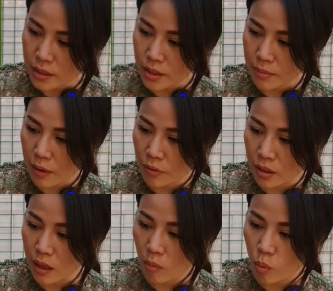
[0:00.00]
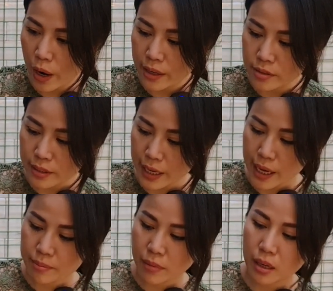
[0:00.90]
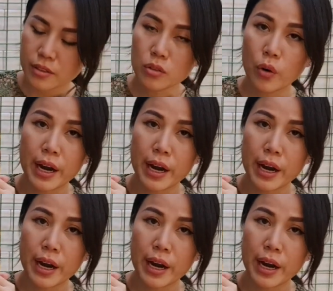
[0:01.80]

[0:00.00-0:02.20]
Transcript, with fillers: Nhưng mà vẫn không qua được cái em nước